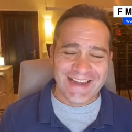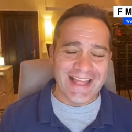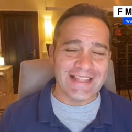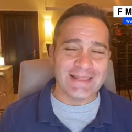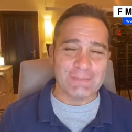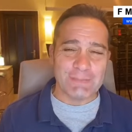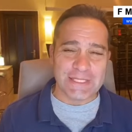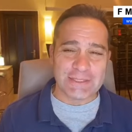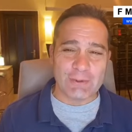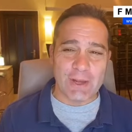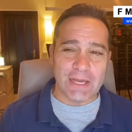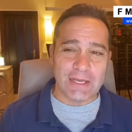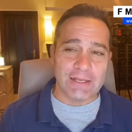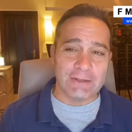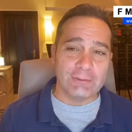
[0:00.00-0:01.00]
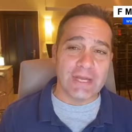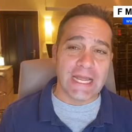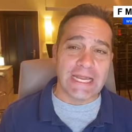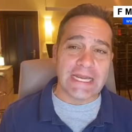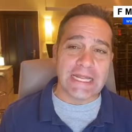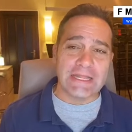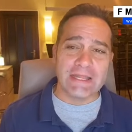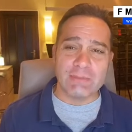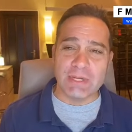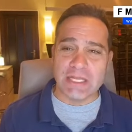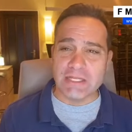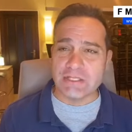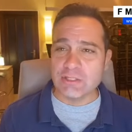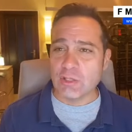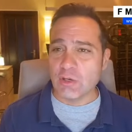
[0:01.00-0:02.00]
grande Pasquale, una grande
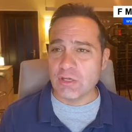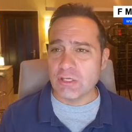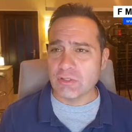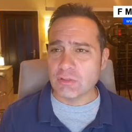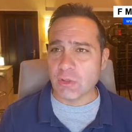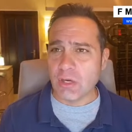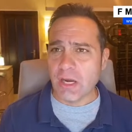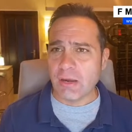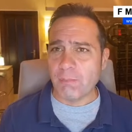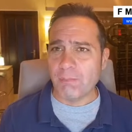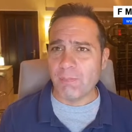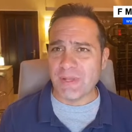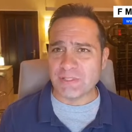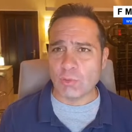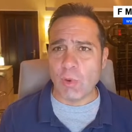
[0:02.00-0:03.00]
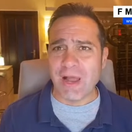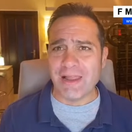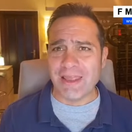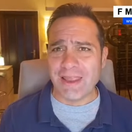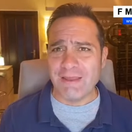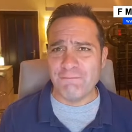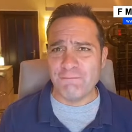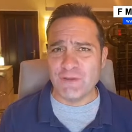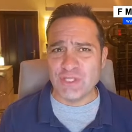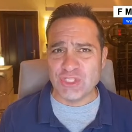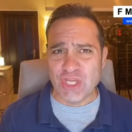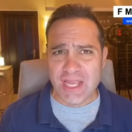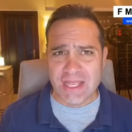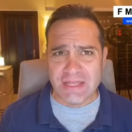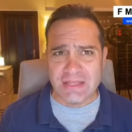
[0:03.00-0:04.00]
benedizione il nostro caro Pasquale,
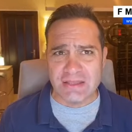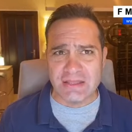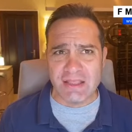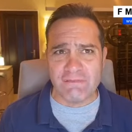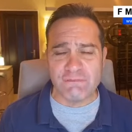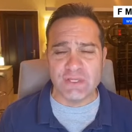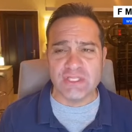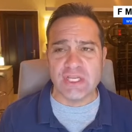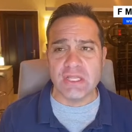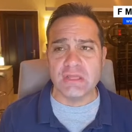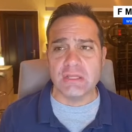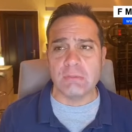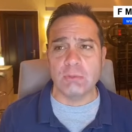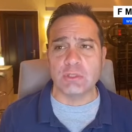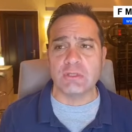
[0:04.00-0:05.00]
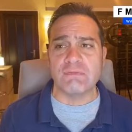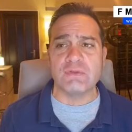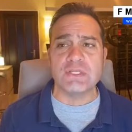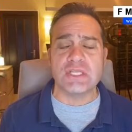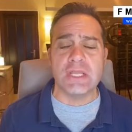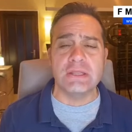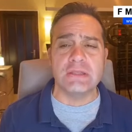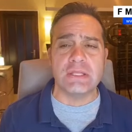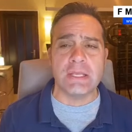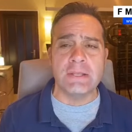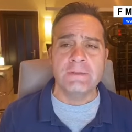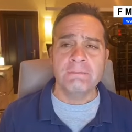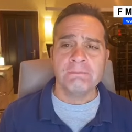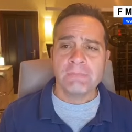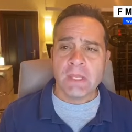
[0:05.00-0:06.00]
efficiente, efficiente, molto
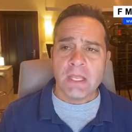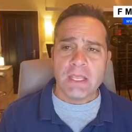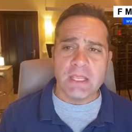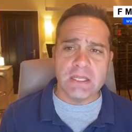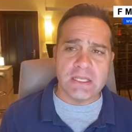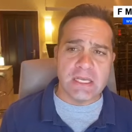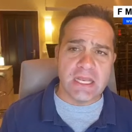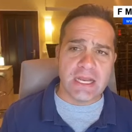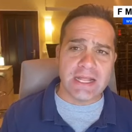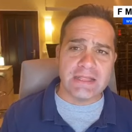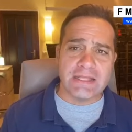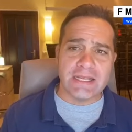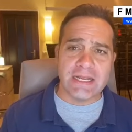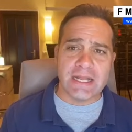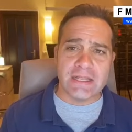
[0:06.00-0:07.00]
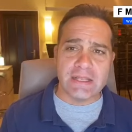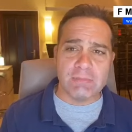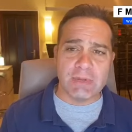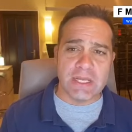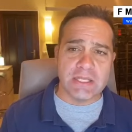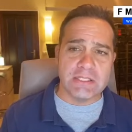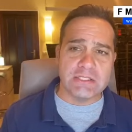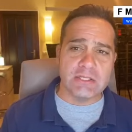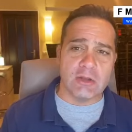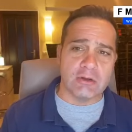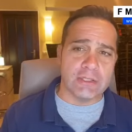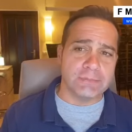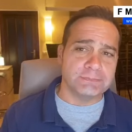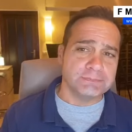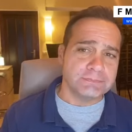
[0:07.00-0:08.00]
efficiente e di grande, grande
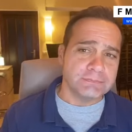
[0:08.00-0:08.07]
benedizione.